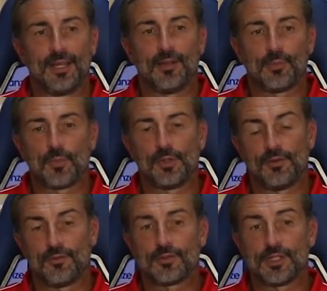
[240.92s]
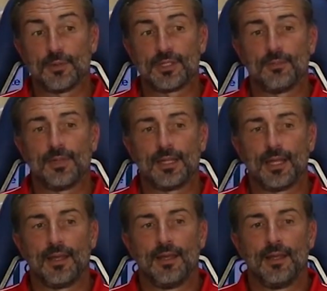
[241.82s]
dei, dei, propri tifosi,
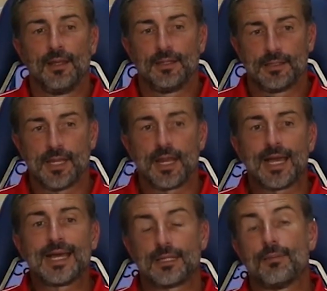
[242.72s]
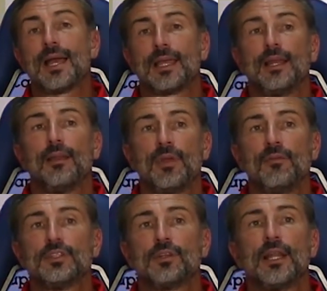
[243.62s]
specialmente sia in casa, ma anche nel, abbiamo
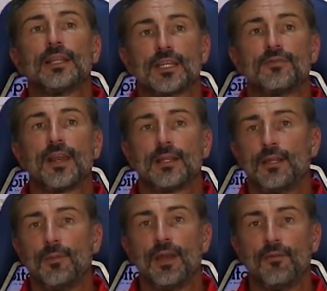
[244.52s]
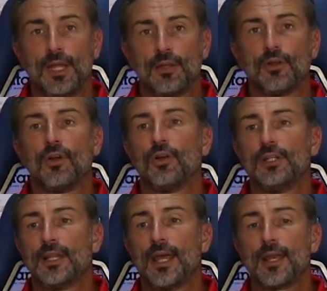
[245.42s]
visto nelle trasferte di Benevento, il gol
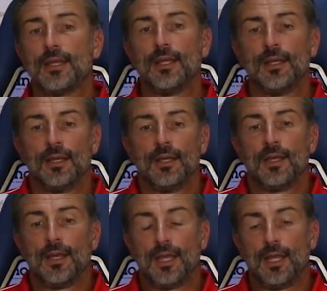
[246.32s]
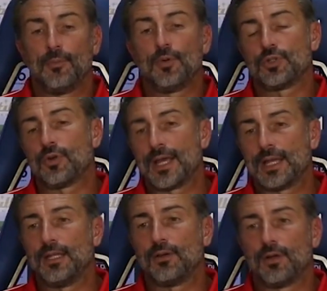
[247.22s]
di Terni e poi sono
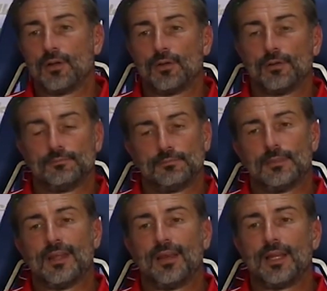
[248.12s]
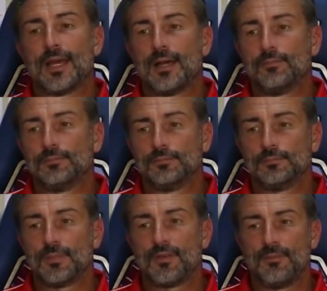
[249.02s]
anche, dico la verità,
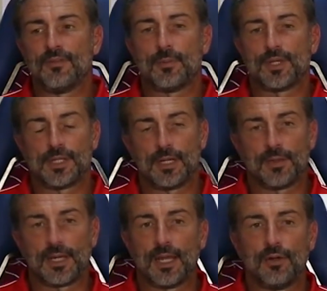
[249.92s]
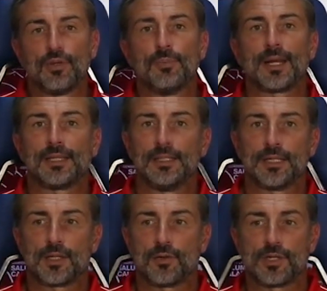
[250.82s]
mi, mi fa piacere perché in ogni
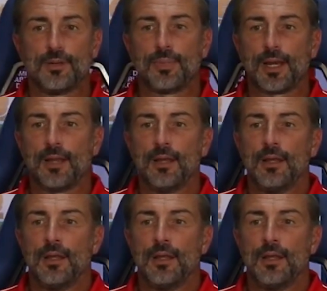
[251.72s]
partita ci hanno sempre,